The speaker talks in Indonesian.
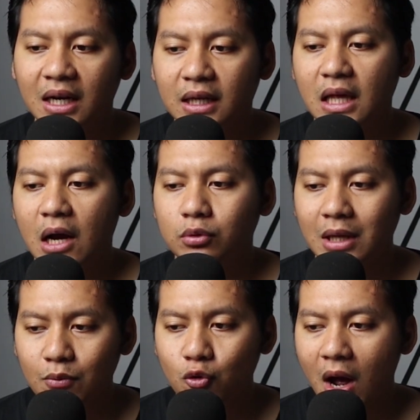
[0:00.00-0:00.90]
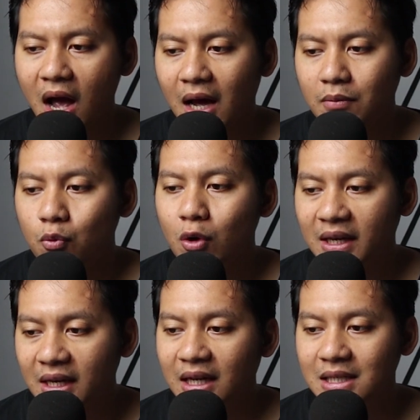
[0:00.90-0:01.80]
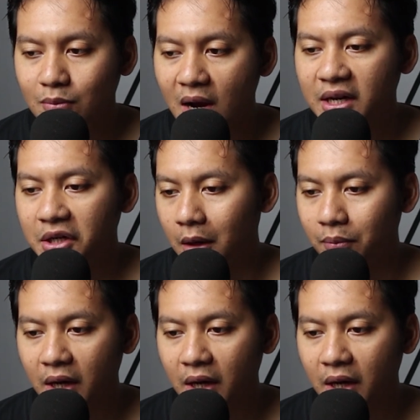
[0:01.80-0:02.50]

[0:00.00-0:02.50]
Ketakutanmu akan membuat kita semakin dalam